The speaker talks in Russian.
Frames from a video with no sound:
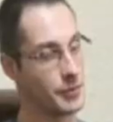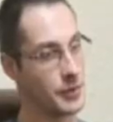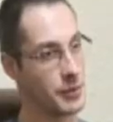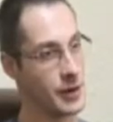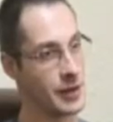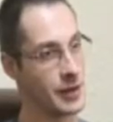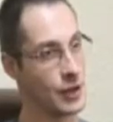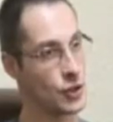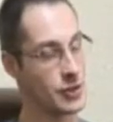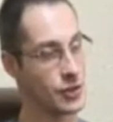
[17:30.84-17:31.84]
Вы понимаете,
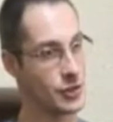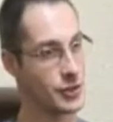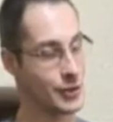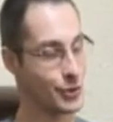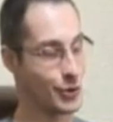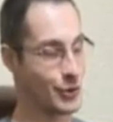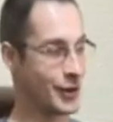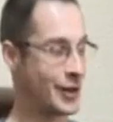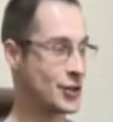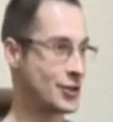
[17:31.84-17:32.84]
личная жизнь на то
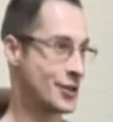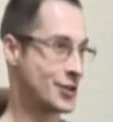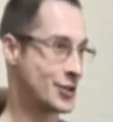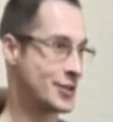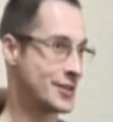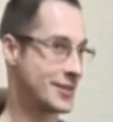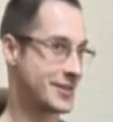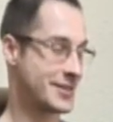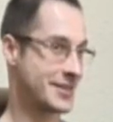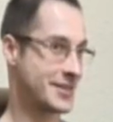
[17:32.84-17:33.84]
она и личная жизнь,
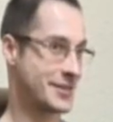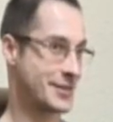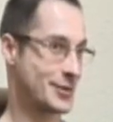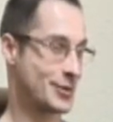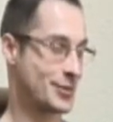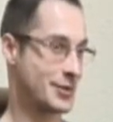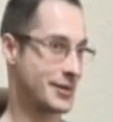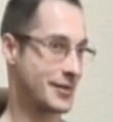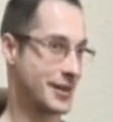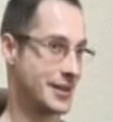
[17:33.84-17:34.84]
а, собственно
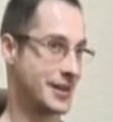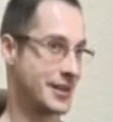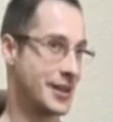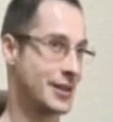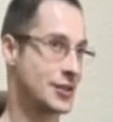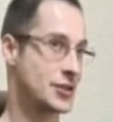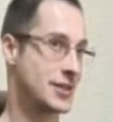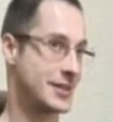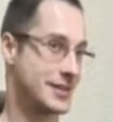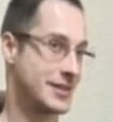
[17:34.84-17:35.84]
говоря, она не
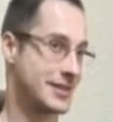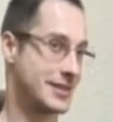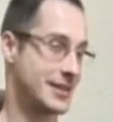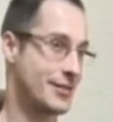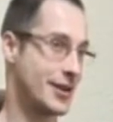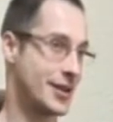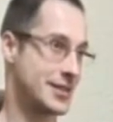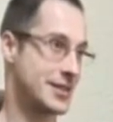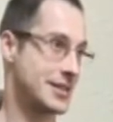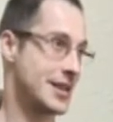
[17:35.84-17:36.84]
должна а,
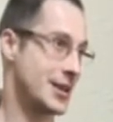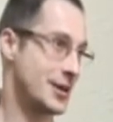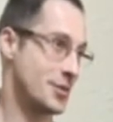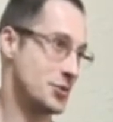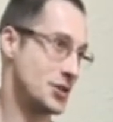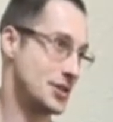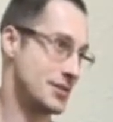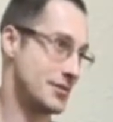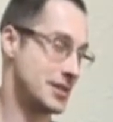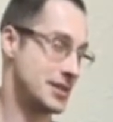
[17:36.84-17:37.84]
являться достоянием
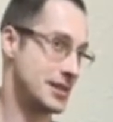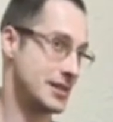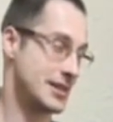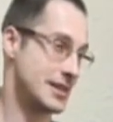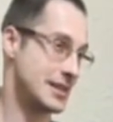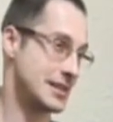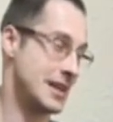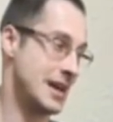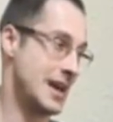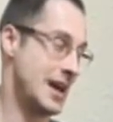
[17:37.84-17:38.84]
общественности, это раз.
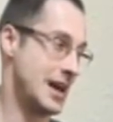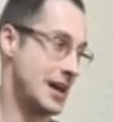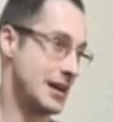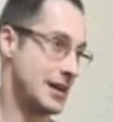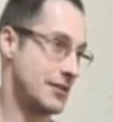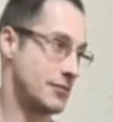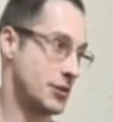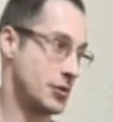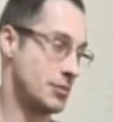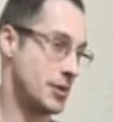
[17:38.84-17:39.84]
А,
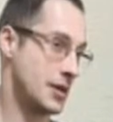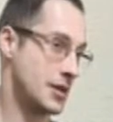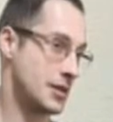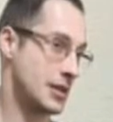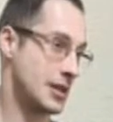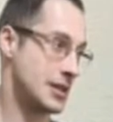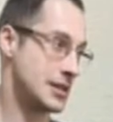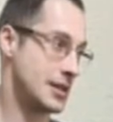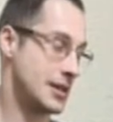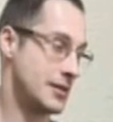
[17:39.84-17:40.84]
второй момент,
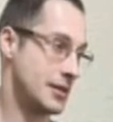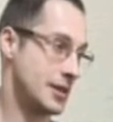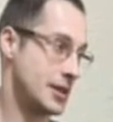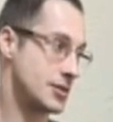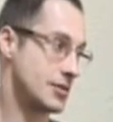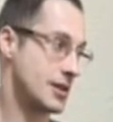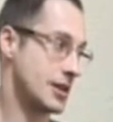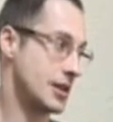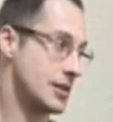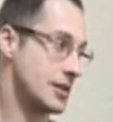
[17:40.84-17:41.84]
если есть
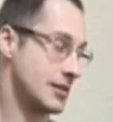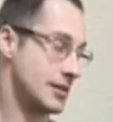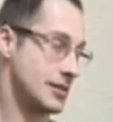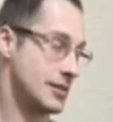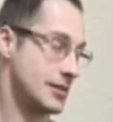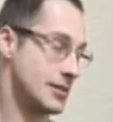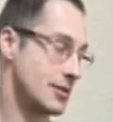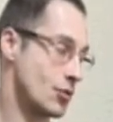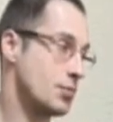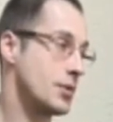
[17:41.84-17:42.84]
какие-то э, э,
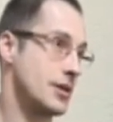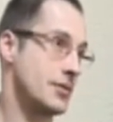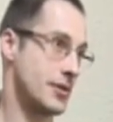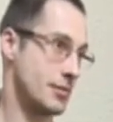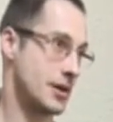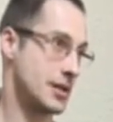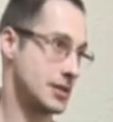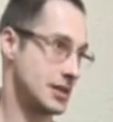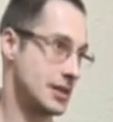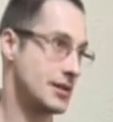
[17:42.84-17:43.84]
грубые
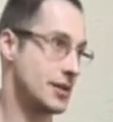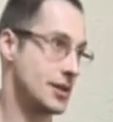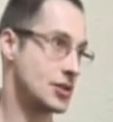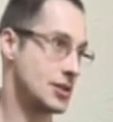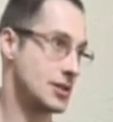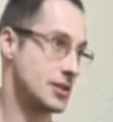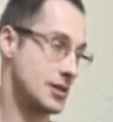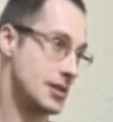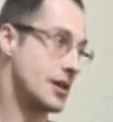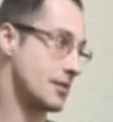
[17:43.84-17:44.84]
деформации да, внешности,
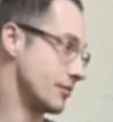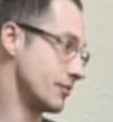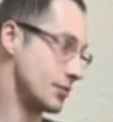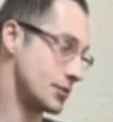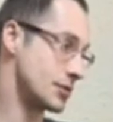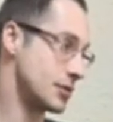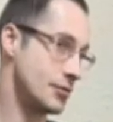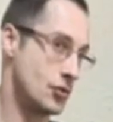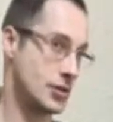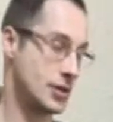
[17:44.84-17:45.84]
да,
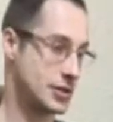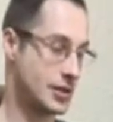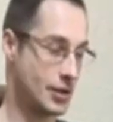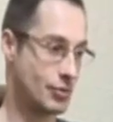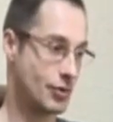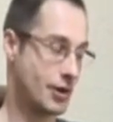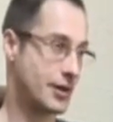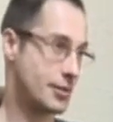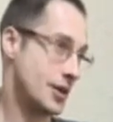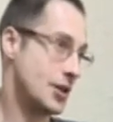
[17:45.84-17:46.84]
безусловно, человек станет более
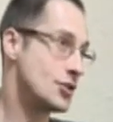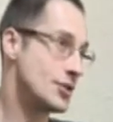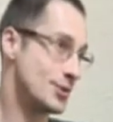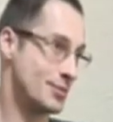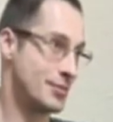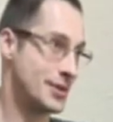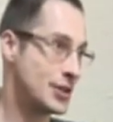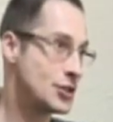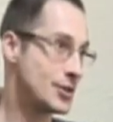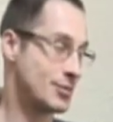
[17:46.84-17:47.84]
гармоничным,
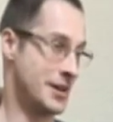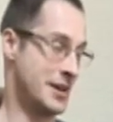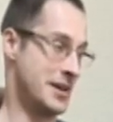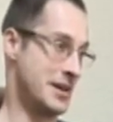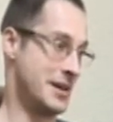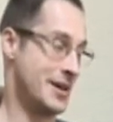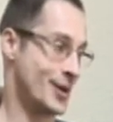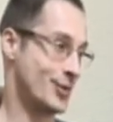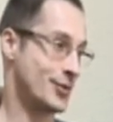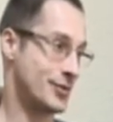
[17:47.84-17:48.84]
симпатичным,
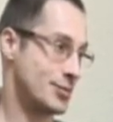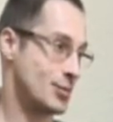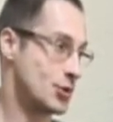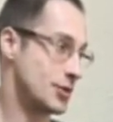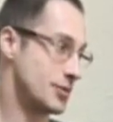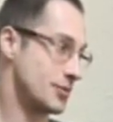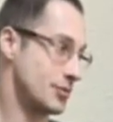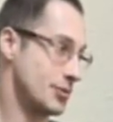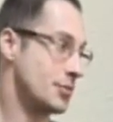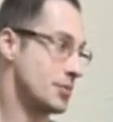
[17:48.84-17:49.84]
вот, возможно,
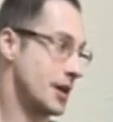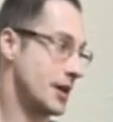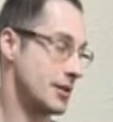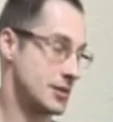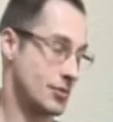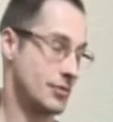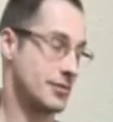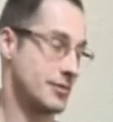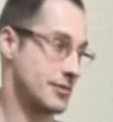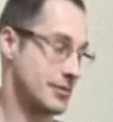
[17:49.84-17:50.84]
у него появится э,
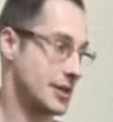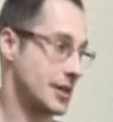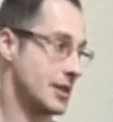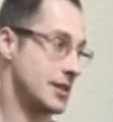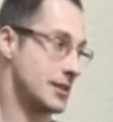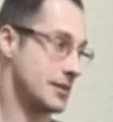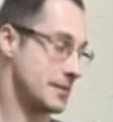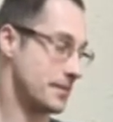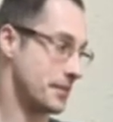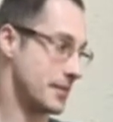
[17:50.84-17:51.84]
какие-то